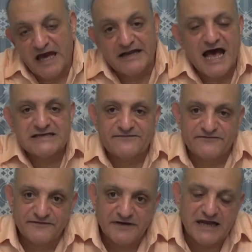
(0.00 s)
انا اسف
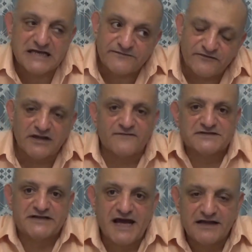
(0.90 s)
انا اسف في اللفظ
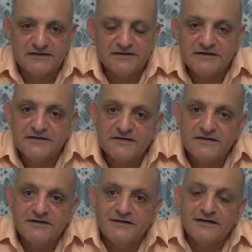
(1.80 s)
ده يعني
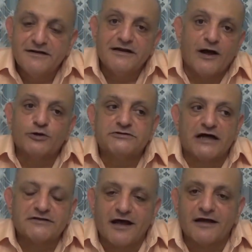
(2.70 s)
لو انت
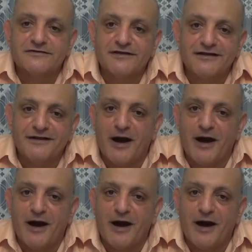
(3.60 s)
اعتقدت ان